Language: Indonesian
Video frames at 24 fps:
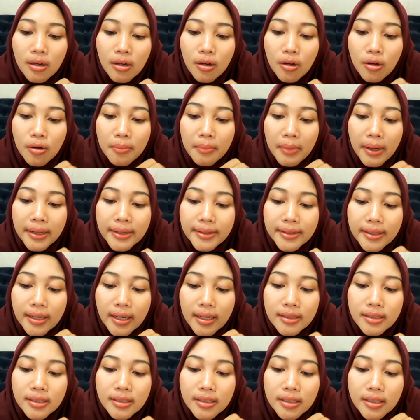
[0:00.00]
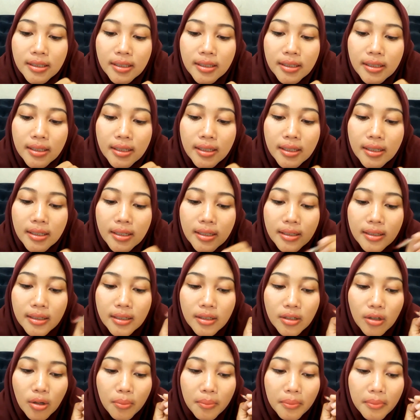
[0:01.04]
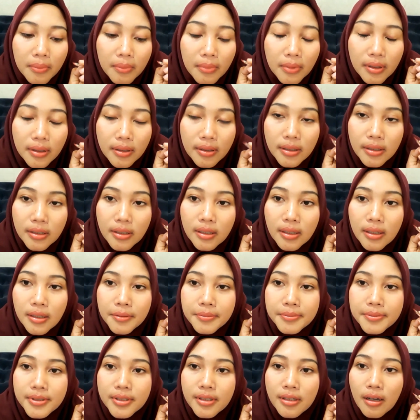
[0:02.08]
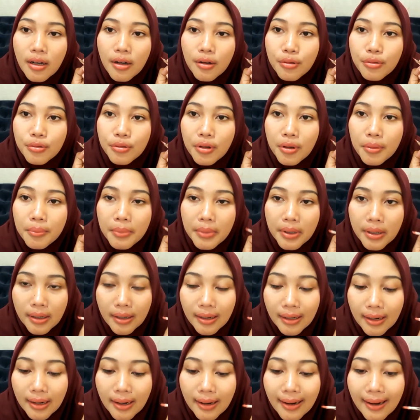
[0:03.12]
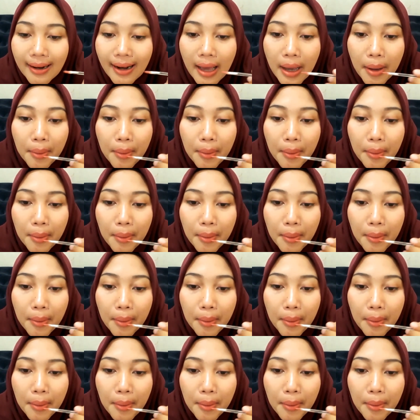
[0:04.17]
oh my god ini ini nom, ini lipstick aku nomor 6